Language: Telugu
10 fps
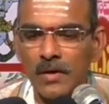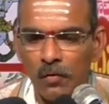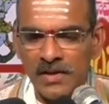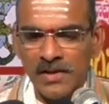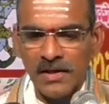
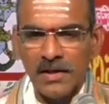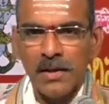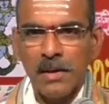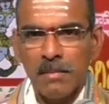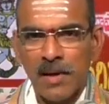వచ్చి
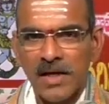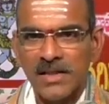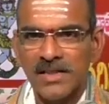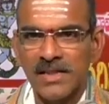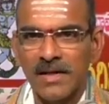
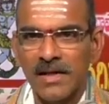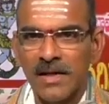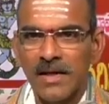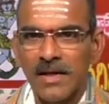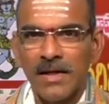మహర్షి
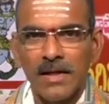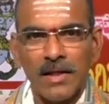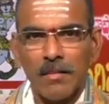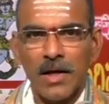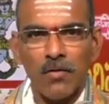
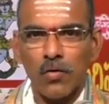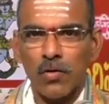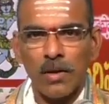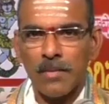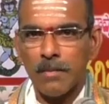తమరెవరో
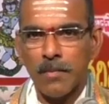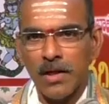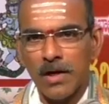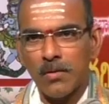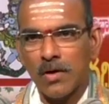తమరి
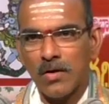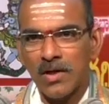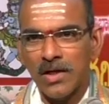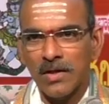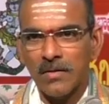పేరేమిటో నాకు
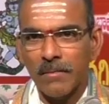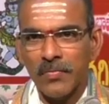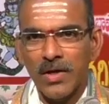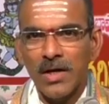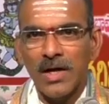తెలియదు
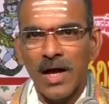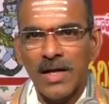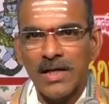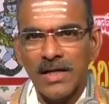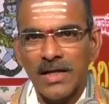
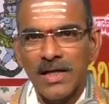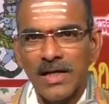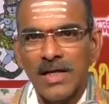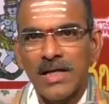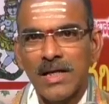కానీ
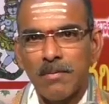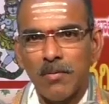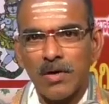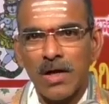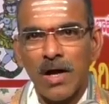ఈ
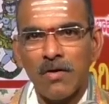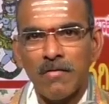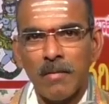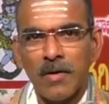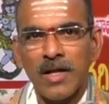పూట నాకు
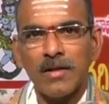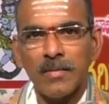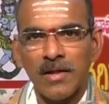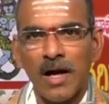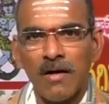
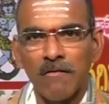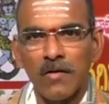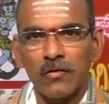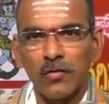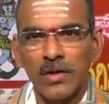విపరీతమైన దాహం
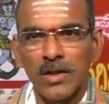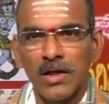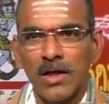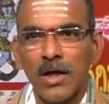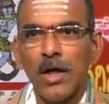వేస్తోంది
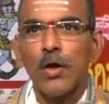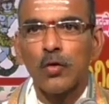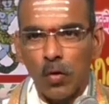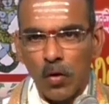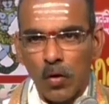
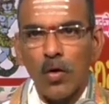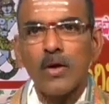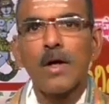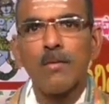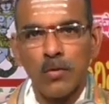
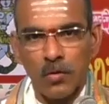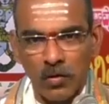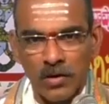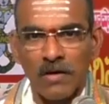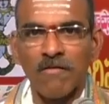తోయములు
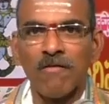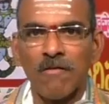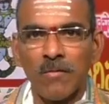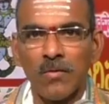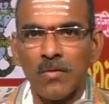
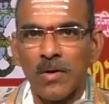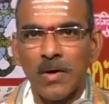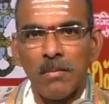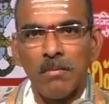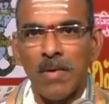తెమ్ము
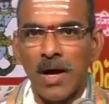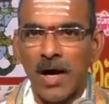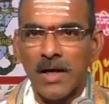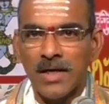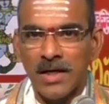
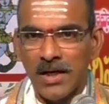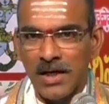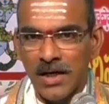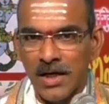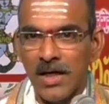మాకీ
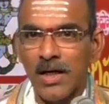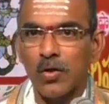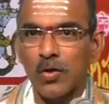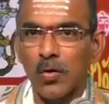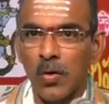
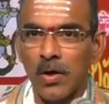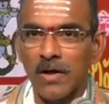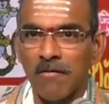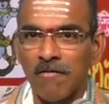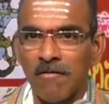
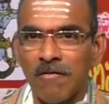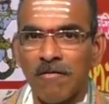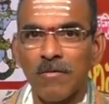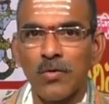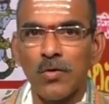
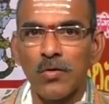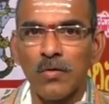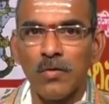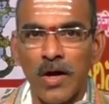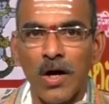తోయములు
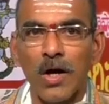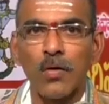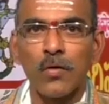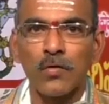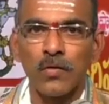
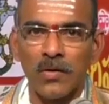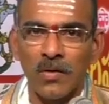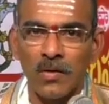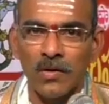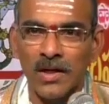
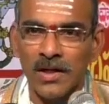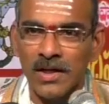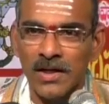వేడుచుంటి